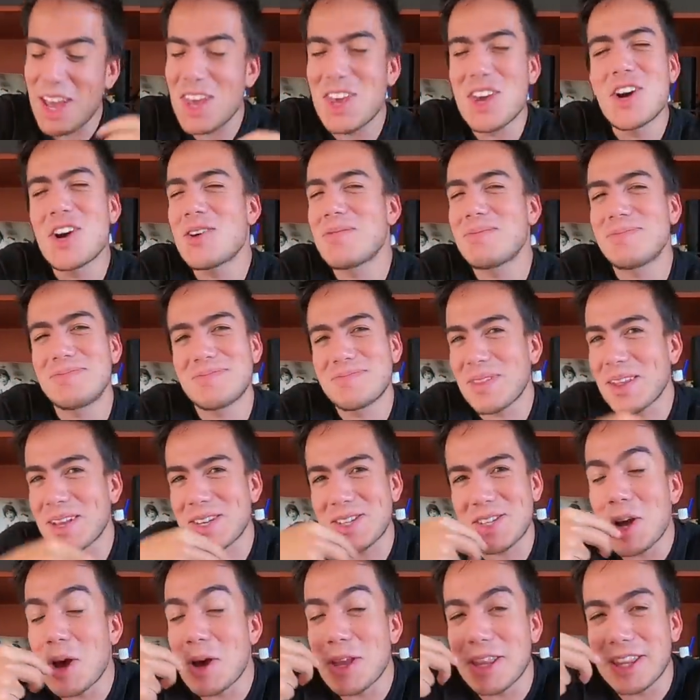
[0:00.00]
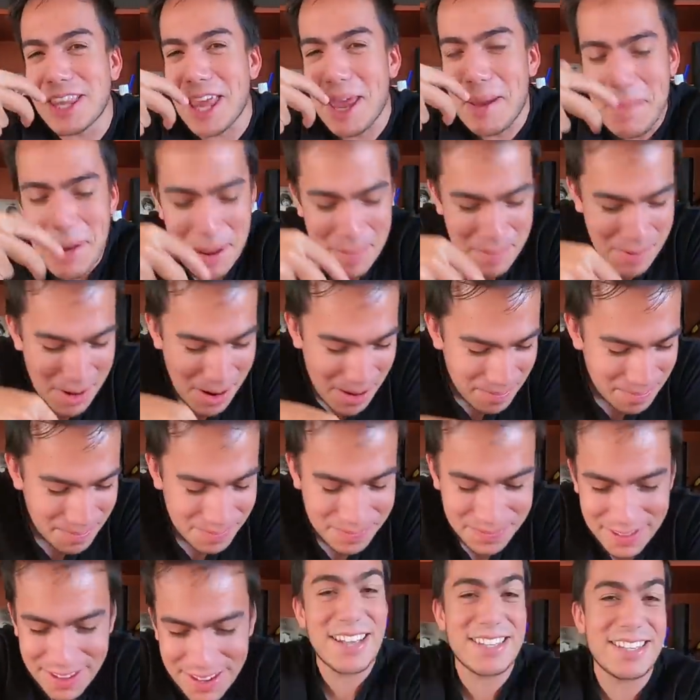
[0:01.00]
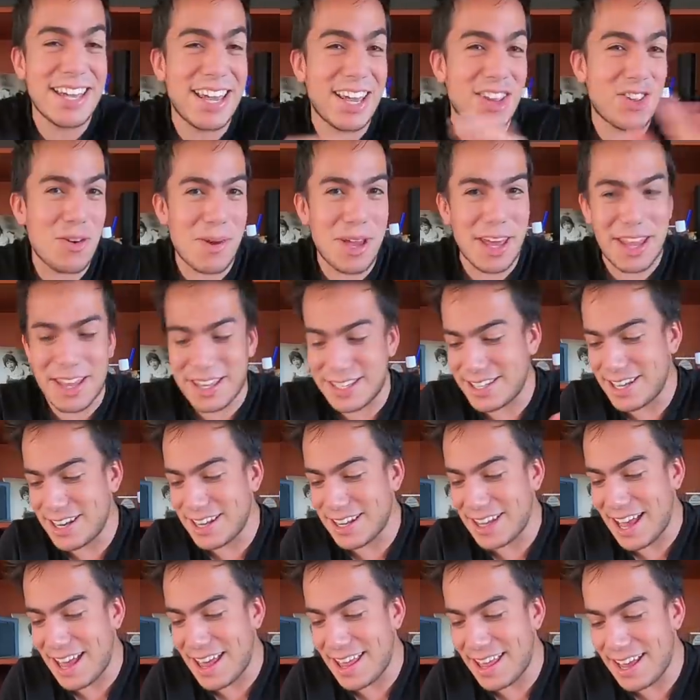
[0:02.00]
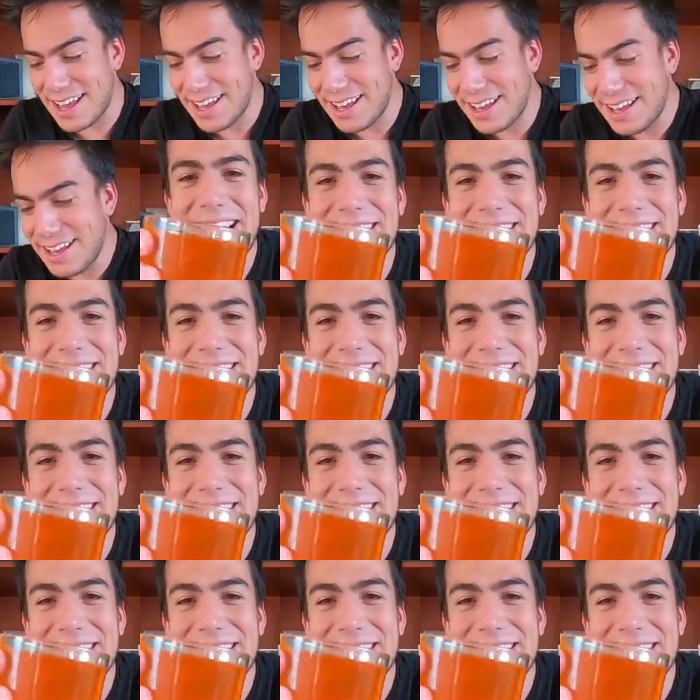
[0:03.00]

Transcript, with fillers: Yo soy Tim Limón, así que no voy a decir nada.